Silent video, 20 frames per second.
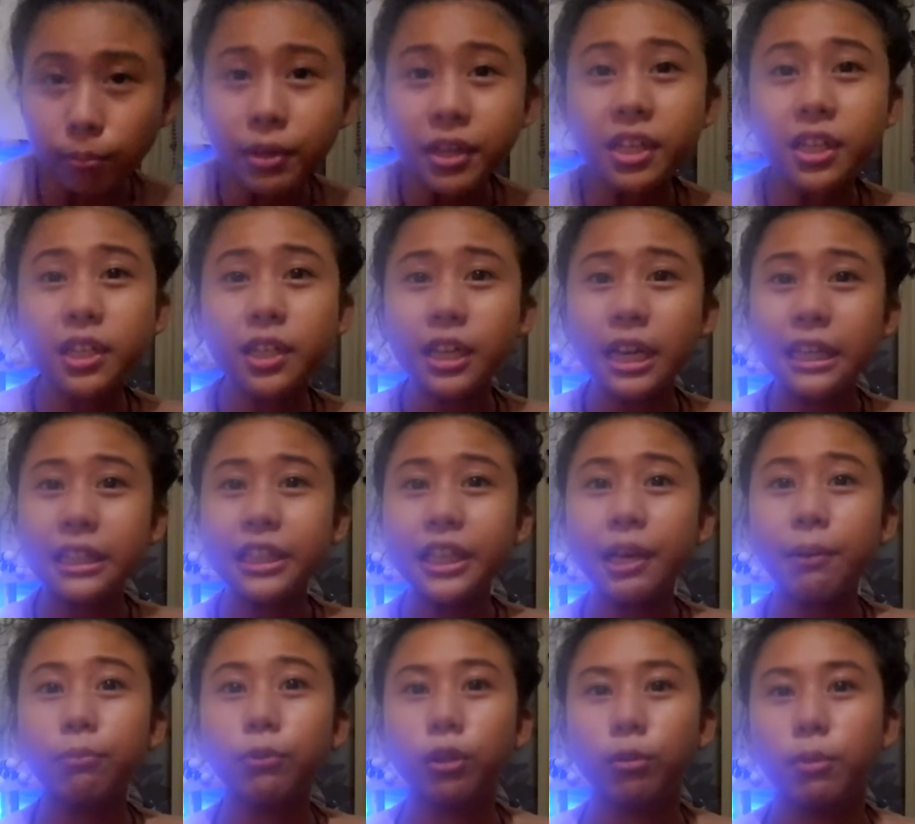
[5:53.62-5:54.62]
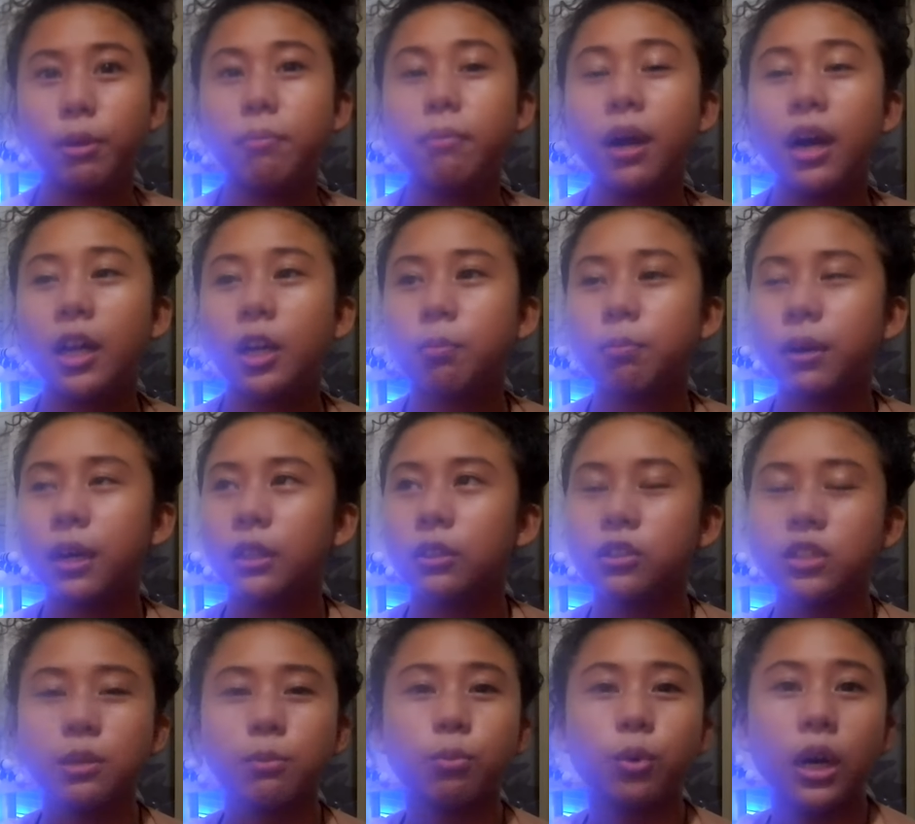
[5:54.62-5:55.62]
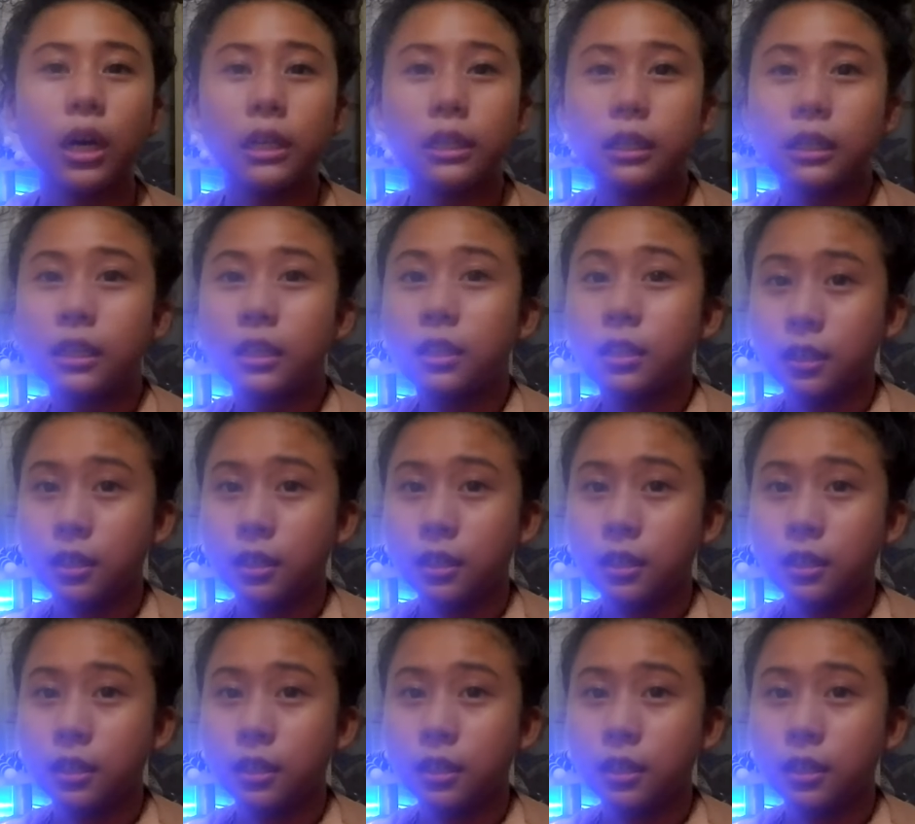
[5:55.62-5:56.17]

May ATM doon. May mga ano pa doon, Cebuana.